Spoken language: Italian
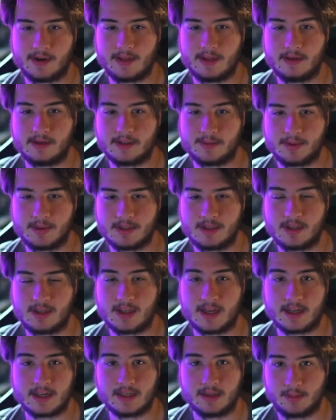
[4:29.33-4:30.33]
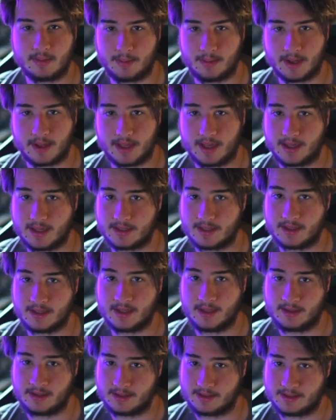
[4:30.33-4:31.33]
delle specie di carte prepagate
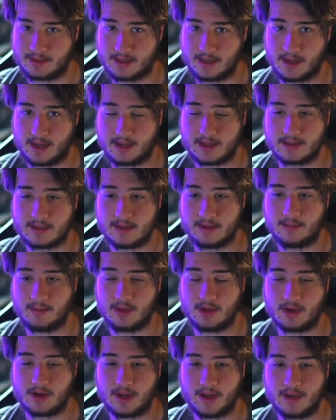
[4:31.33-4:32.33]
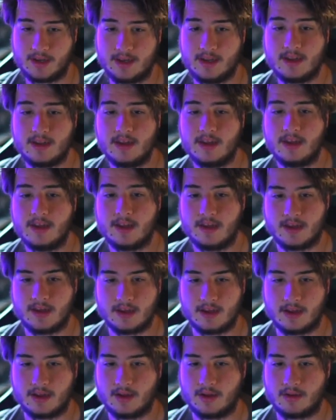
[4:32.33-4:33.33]
da intestare anche dai minorenni
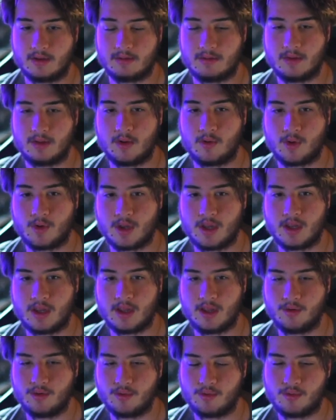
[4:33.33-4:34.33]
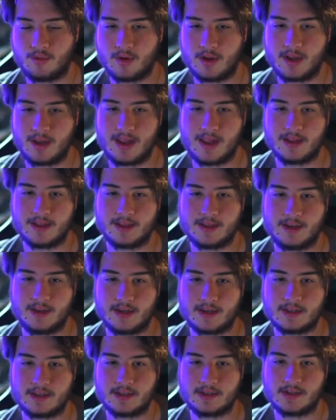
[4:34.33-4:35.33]
eh, di, di, chiunque rientri
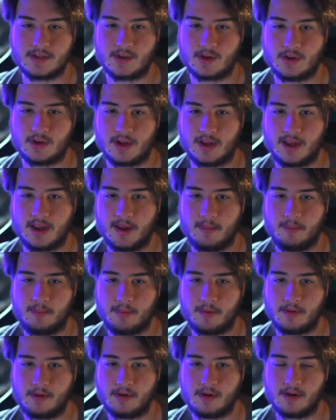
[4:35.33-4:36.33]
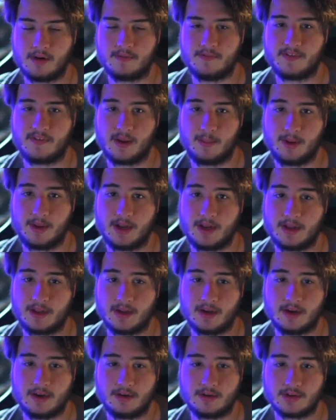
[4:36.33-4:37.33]
nella sezione Apple Family
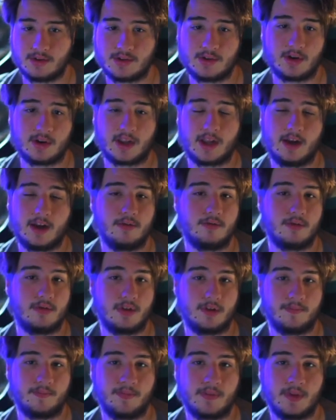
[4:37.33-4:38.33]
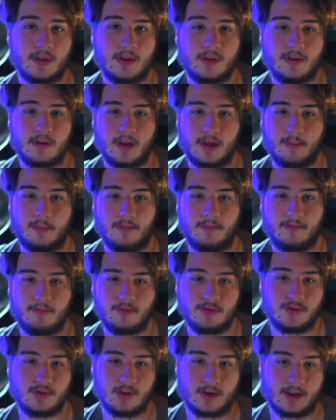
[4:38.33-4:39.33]
del nostro account. È
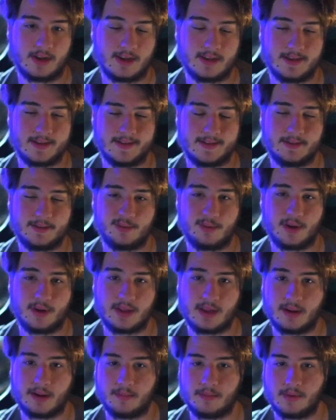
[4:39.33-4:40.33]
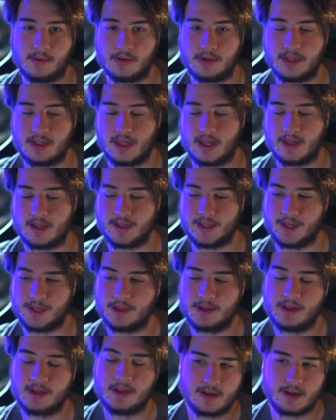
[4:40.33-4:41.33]
funzione che esiste ormai da molti anni.
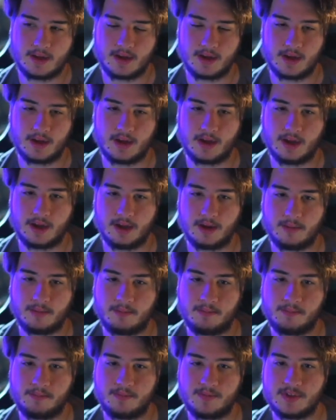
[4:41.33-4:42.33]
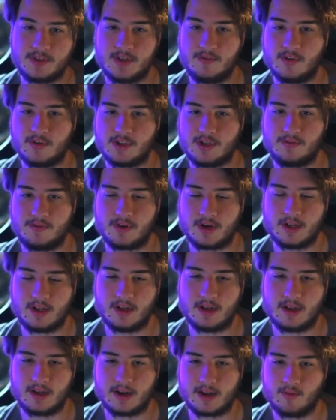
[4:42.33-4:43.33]
Eh, si vocifera
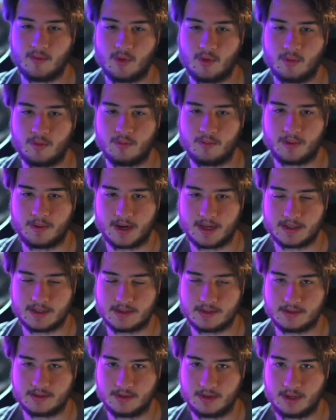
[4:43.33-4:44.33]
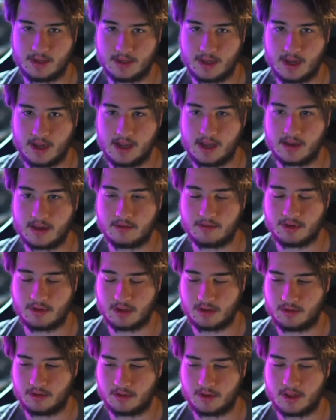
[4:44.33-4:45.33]
l'arrivo presto in Italia, hanno
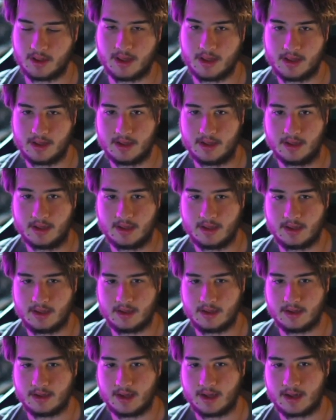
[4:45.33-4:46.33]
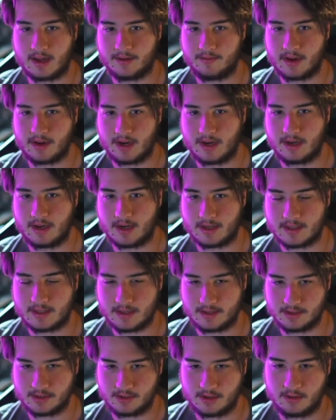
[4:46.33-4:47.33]
detto che eh, arriverà in
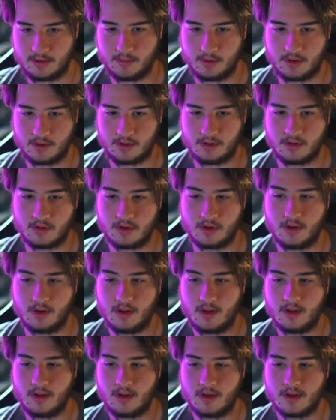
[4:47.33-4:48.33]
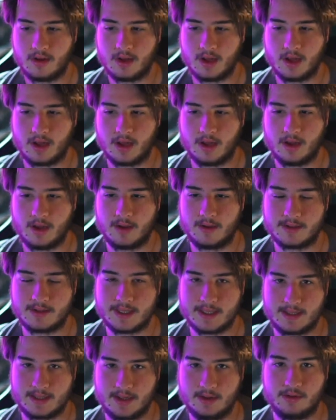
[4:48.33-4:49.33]
altre regioni del mondo. Eh,
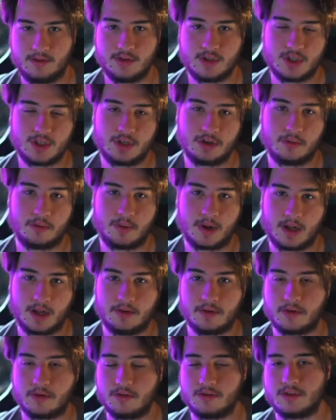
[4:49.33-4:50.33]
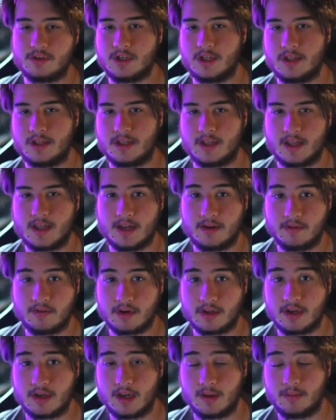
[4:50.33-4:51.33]
sentendo in giro, parlando con gente che
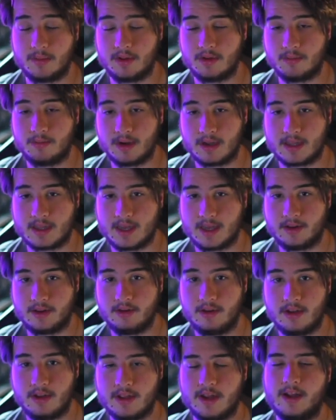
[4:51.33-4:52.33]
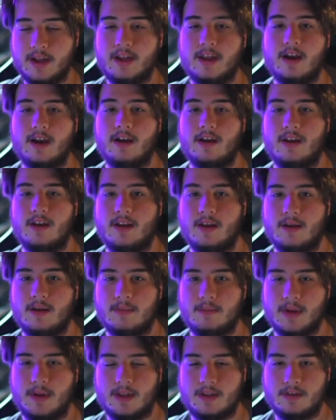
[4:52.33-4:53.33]
lavora nell'ambito bancario in Italia,
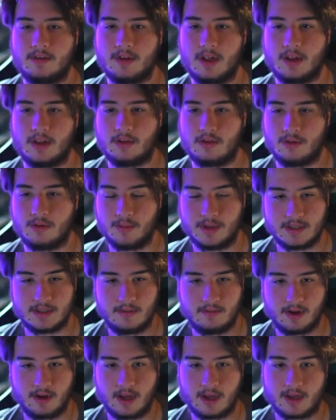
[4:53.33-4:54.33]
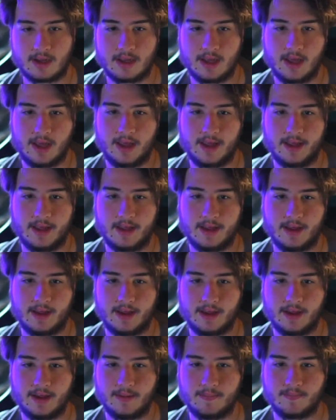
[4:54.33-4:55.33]
mi hanno detto mesi fa che
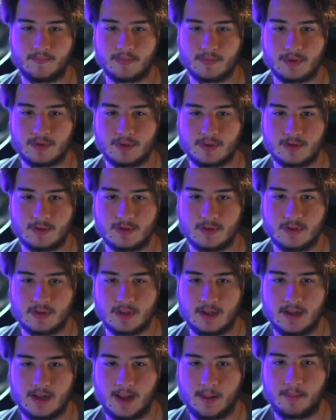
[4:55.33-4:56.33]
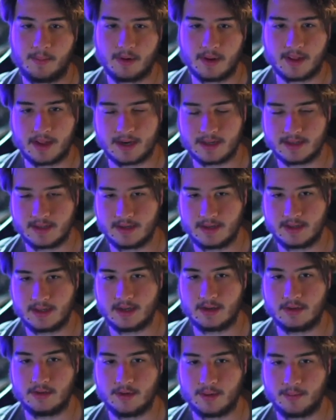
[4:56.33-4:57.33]
ehm, l'Apple Card in
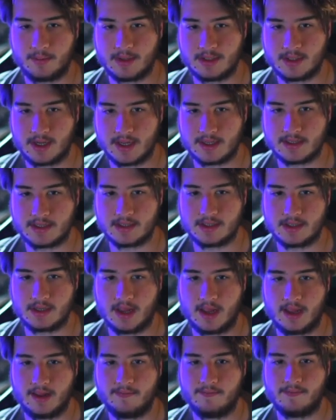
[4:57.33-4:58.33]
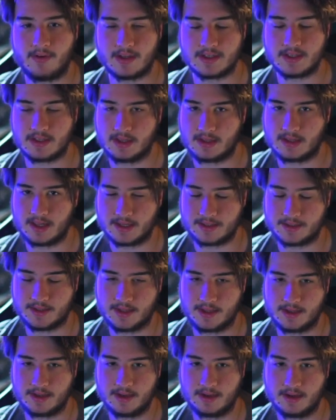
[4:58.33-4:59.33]
Italia dovrebbe già esserci, e in fase di
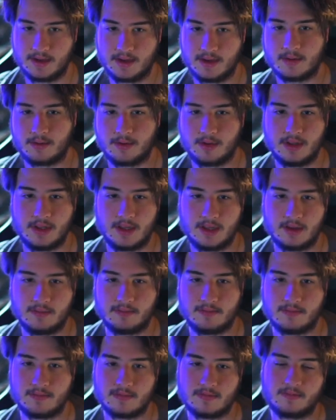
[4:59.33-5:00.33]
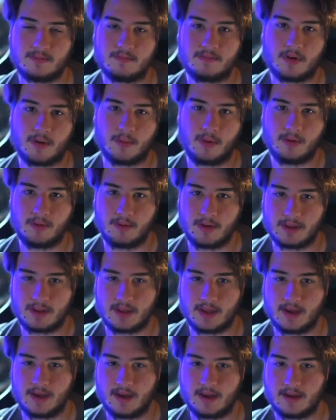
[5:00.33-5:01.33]
testing, quindi
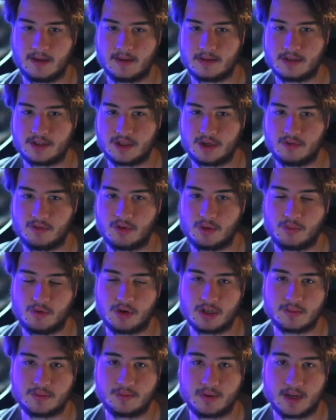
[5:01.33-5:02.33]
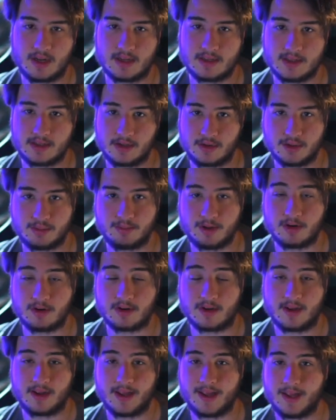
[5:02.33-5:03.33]
probabilmente c'è una buona speranza. Io
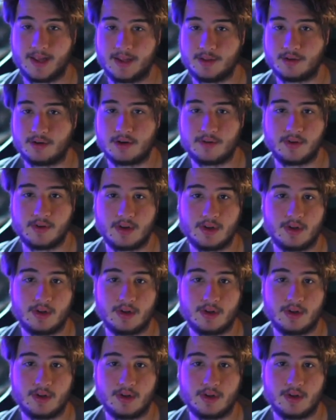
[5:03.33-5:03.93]
spero che entro la fine